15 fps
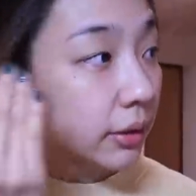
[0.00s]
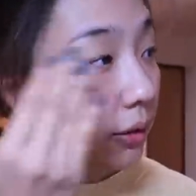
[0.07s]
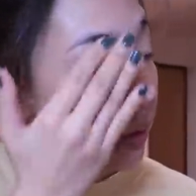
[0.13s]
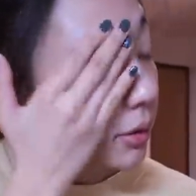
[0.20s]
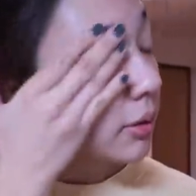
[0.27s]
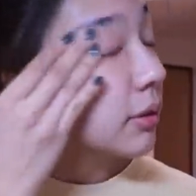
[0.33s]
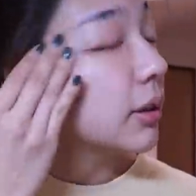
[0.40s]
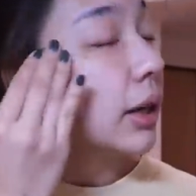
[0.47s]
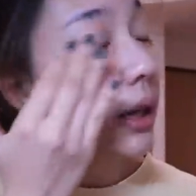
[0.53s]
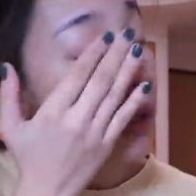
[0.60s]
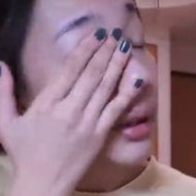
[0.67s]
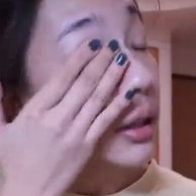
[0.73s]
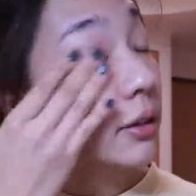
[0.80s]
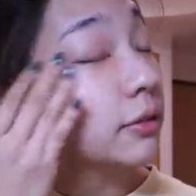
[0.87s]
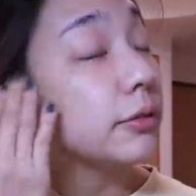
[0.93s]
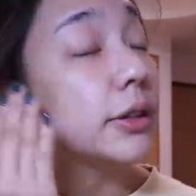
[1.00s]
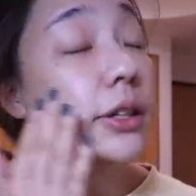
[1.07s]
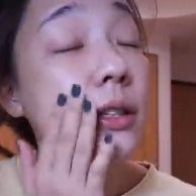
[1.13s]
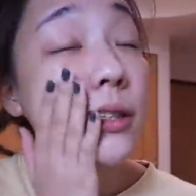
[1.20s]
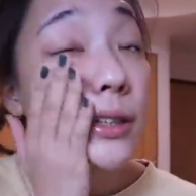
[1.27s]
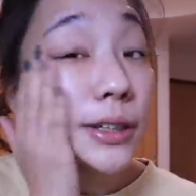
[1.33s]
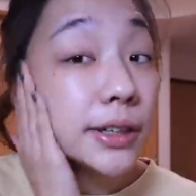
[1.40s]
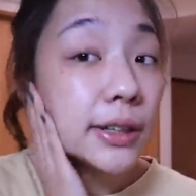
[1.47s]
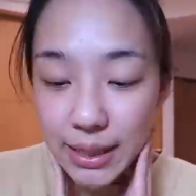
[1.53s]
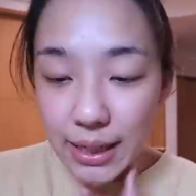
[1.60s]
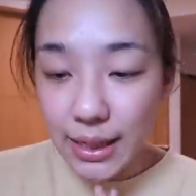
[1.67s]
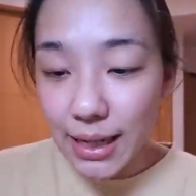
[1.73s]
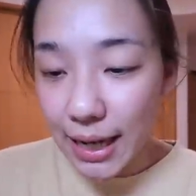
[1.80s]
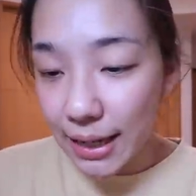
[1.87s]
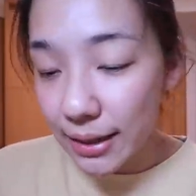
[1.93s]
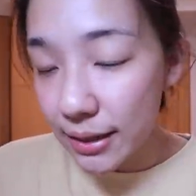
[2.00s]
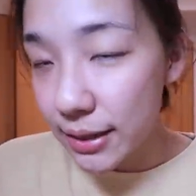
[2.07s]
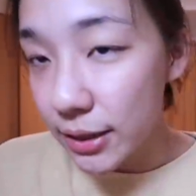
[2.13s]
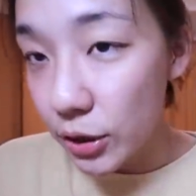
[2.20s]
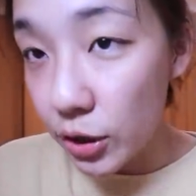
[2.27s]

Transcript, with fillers: though, I love winter。接下来呢，